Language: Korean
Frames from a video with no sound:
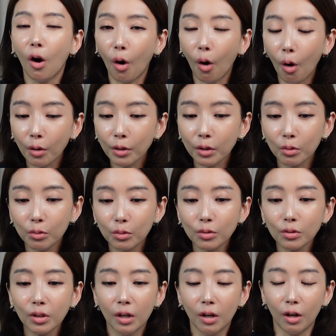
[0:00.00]

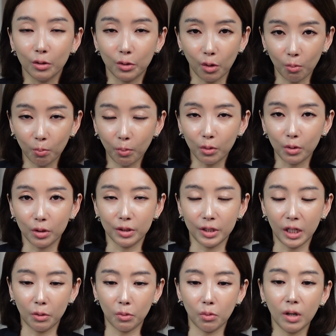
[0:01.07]
어려운 어, 정보를
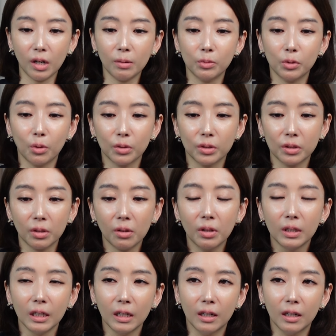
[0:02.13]
제공함으로써